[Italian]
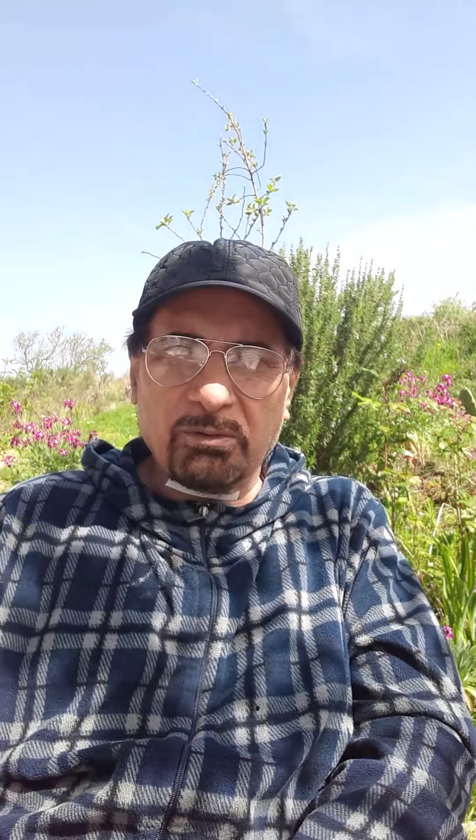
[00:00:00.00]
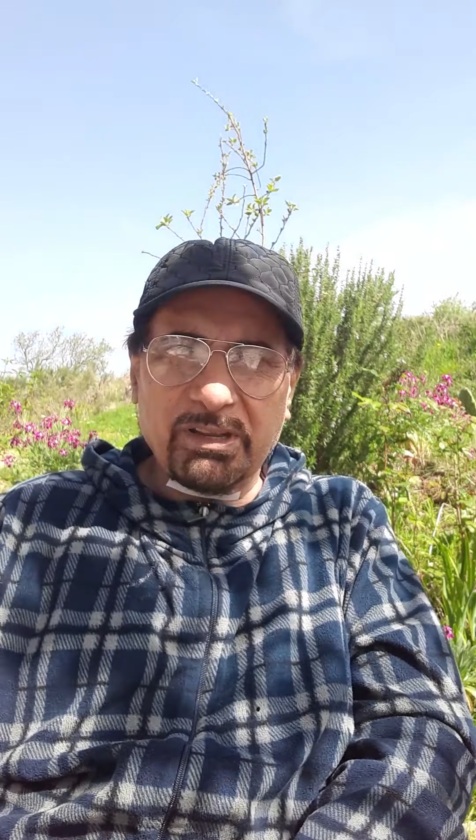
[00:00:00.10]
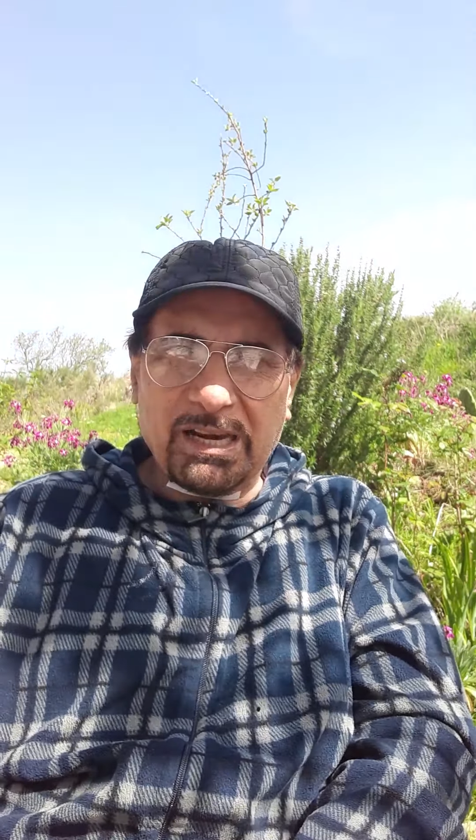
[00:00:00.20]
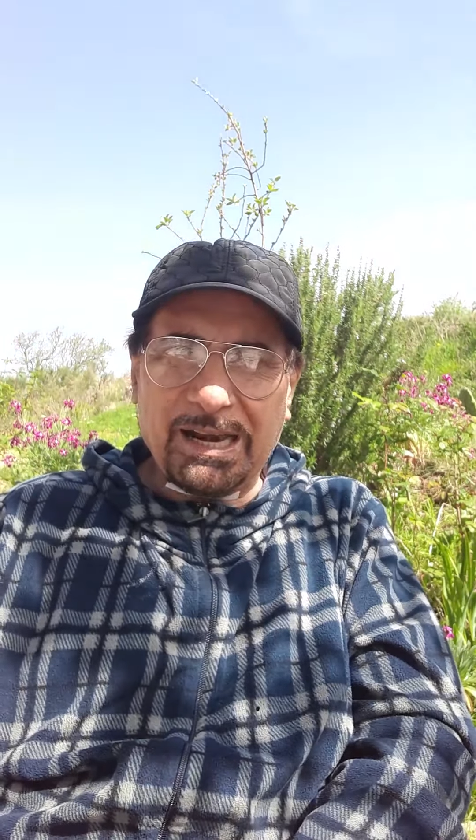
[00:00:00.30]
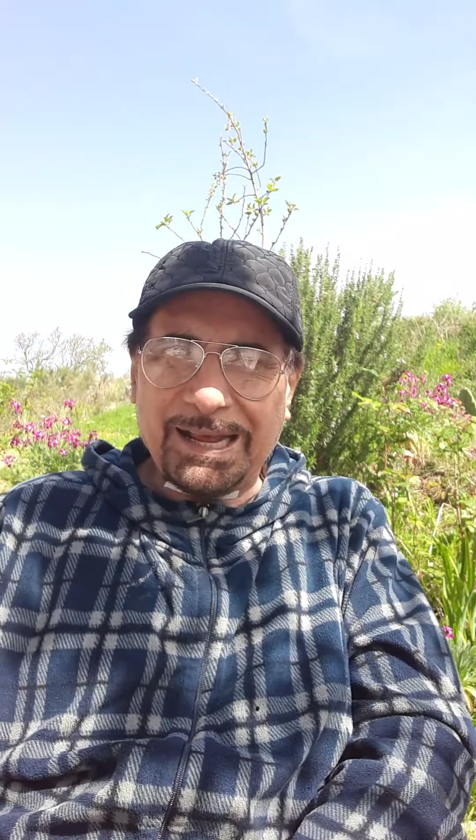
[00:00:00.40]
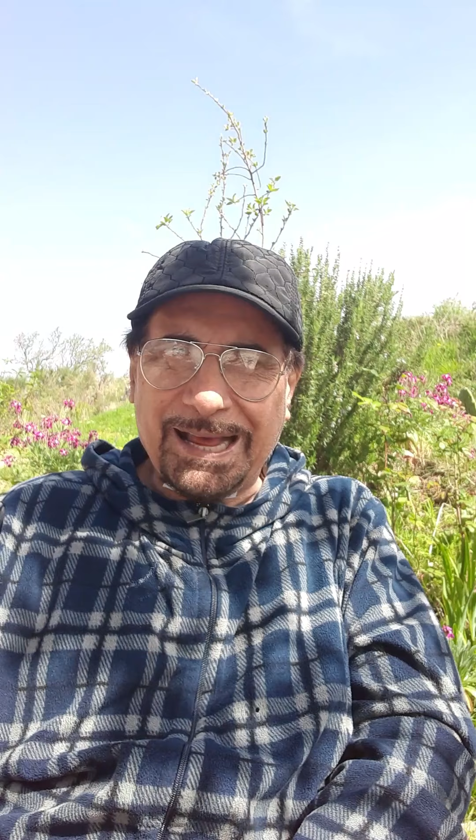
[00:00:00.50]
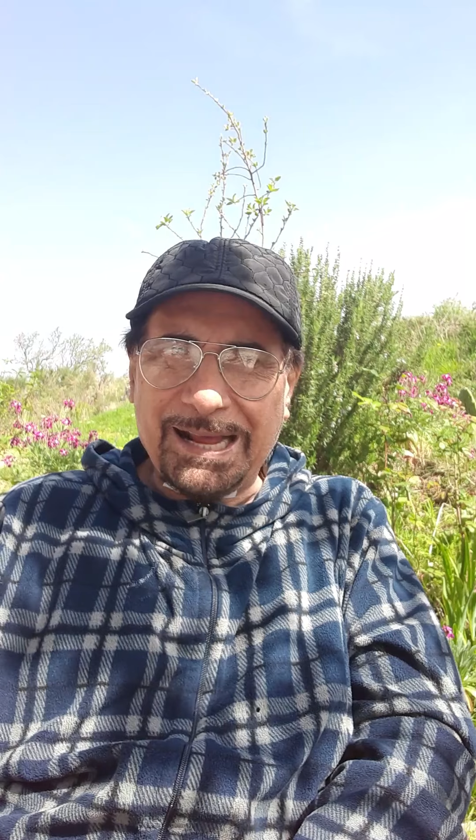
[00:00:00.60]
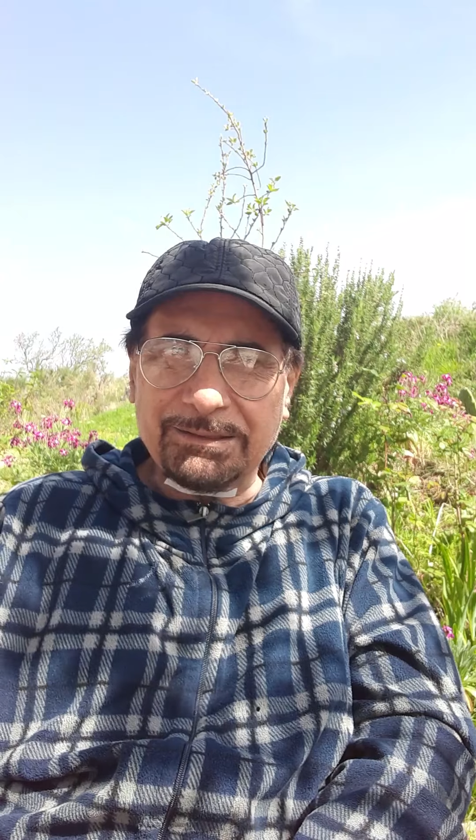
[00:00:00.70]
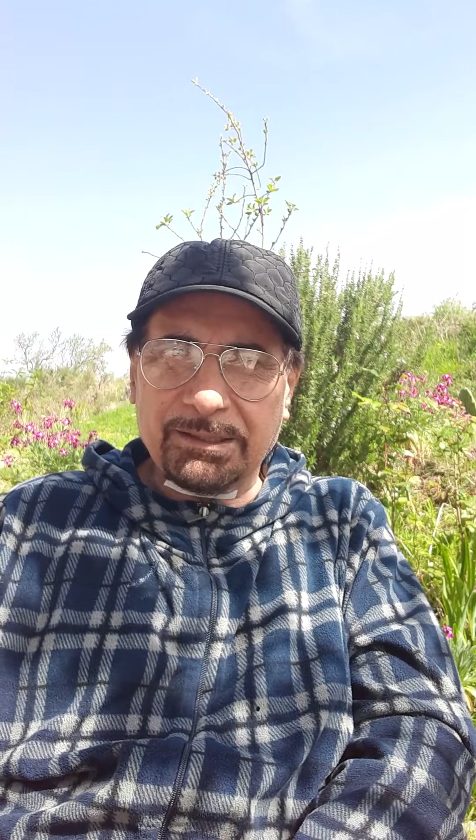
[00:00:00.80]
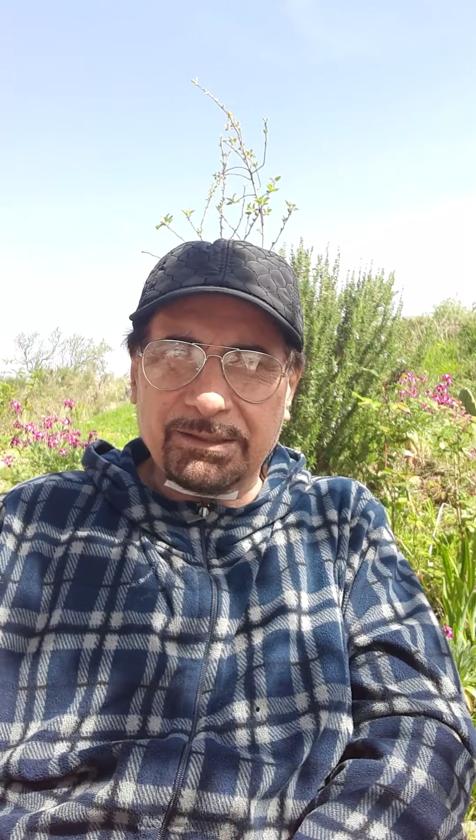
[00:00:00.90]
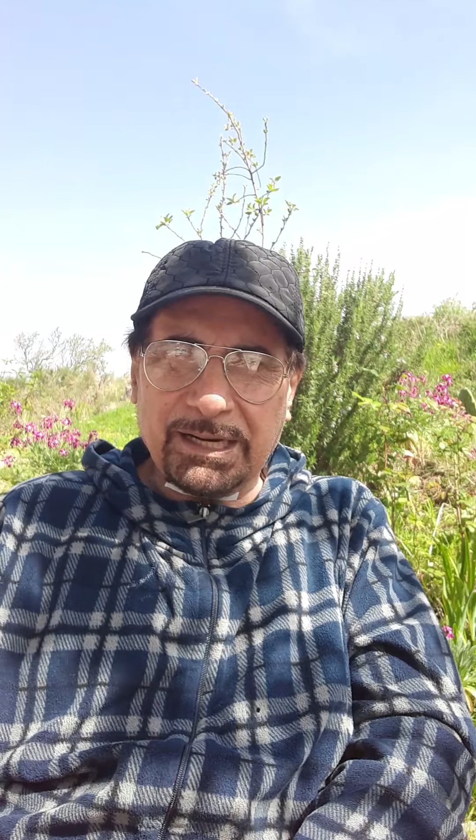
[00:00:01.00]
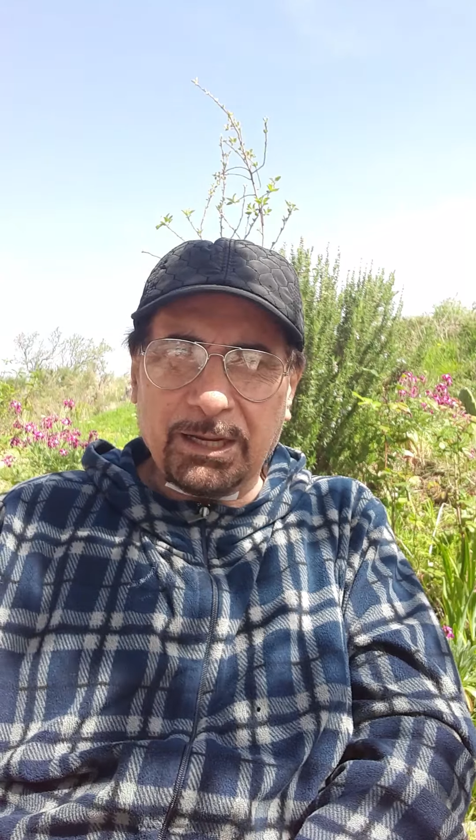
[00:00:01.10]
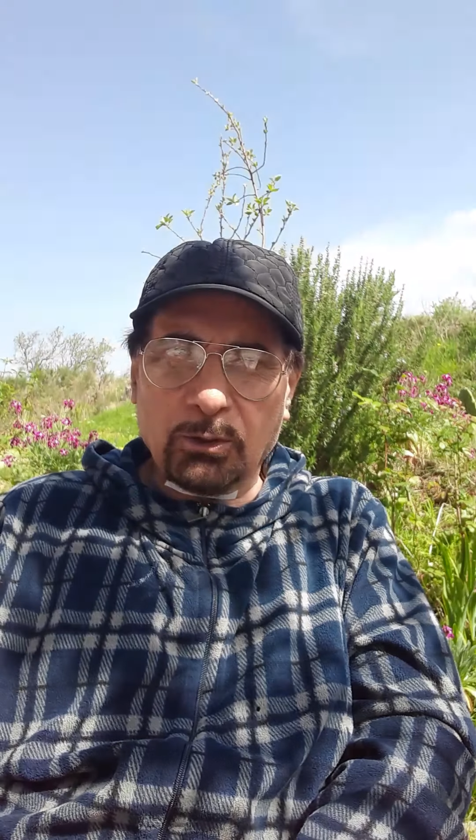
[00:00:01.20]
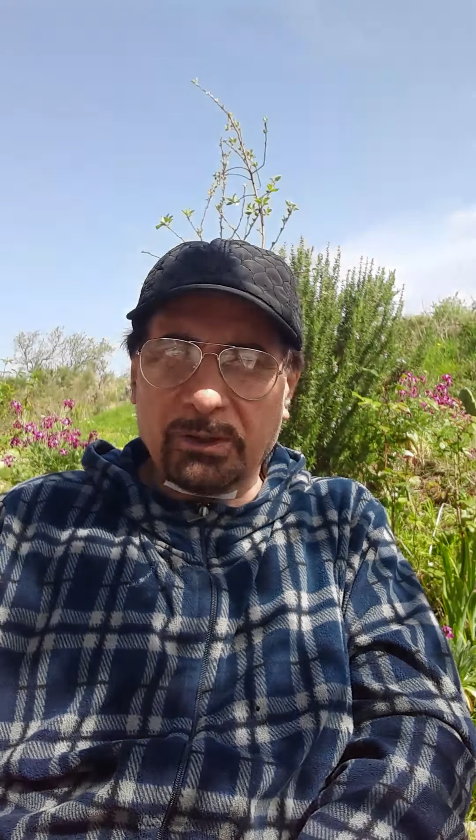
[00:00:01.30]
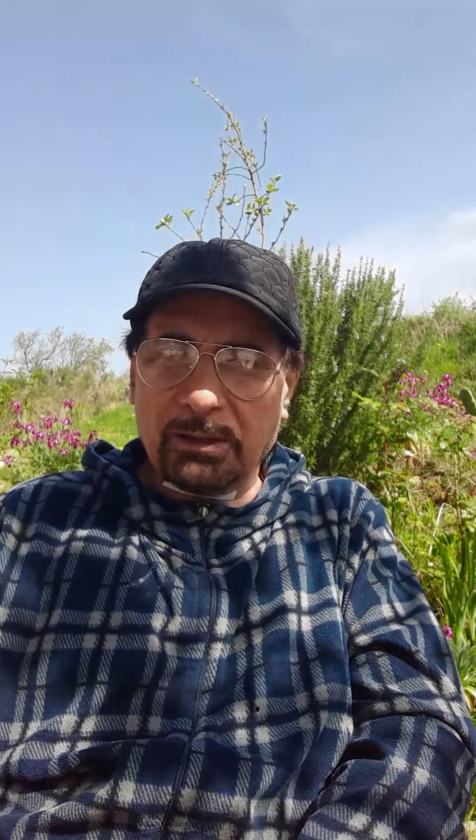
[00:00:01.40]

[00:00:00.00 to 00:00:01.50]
avere le carte in regola